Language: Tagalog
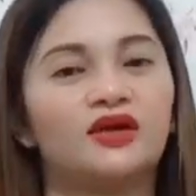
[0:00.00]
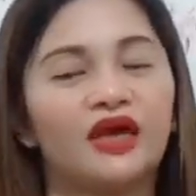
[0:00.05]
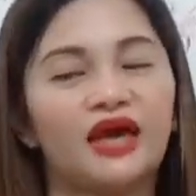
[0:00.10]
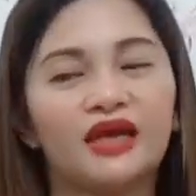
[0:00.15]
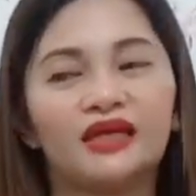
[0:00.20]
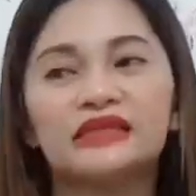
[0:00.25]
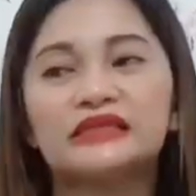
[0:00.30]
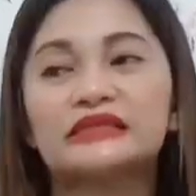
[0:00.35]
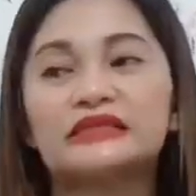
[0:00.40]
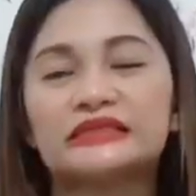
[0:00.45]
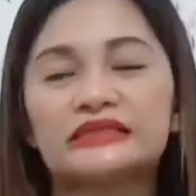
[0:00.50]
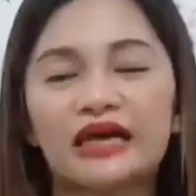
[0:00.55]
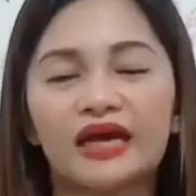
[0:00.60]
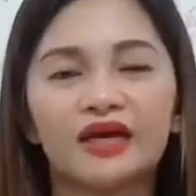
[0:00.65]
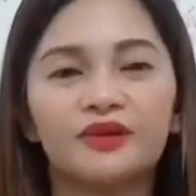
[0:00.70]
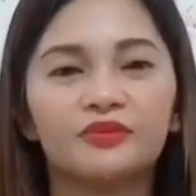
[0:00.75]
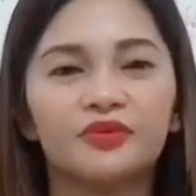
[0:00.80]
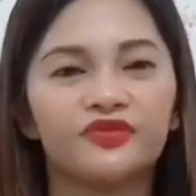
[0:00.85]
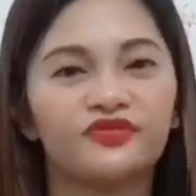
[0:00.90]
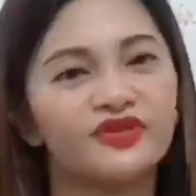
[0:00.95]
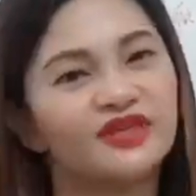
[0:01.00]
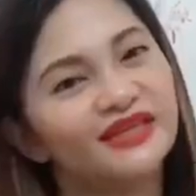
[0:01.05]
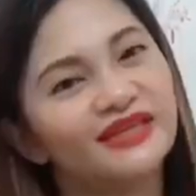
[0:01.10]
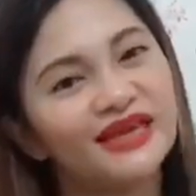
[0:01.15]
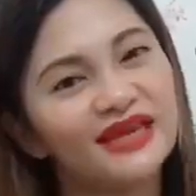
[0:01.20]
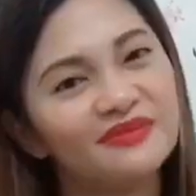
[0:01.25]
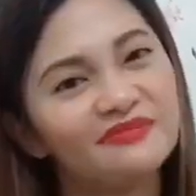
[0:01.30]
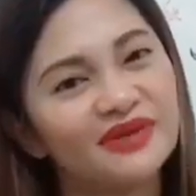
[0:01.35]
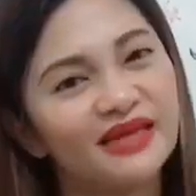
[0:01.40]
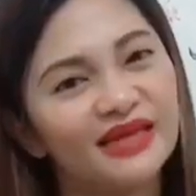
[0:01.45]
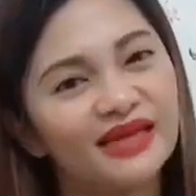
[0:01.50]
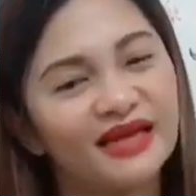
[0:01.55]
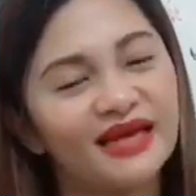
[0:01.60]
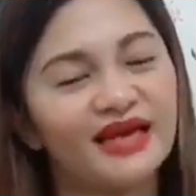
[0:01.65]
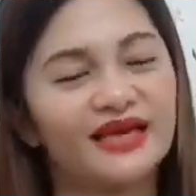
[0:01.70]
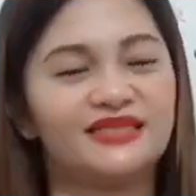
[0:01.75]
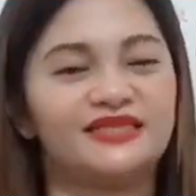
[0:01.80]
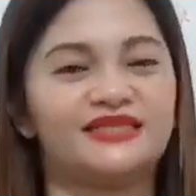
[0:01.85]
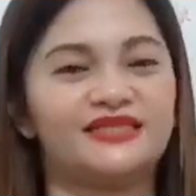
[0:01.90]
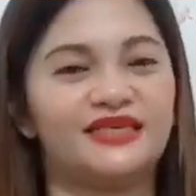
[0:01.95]
Any time of the day pala
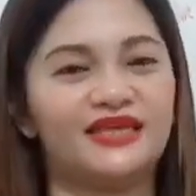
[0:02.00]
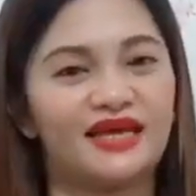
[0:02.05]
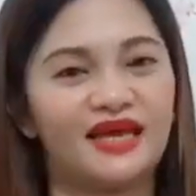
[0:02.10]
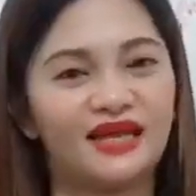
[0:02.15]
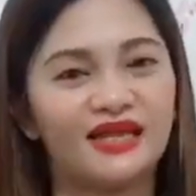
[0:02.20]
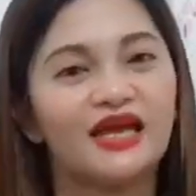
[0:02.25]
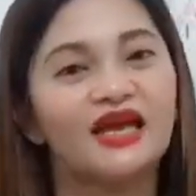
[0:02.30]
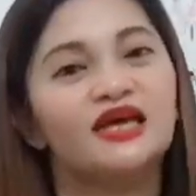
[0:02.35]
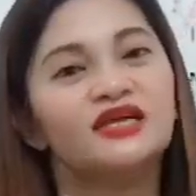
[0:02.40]
guys. Yan.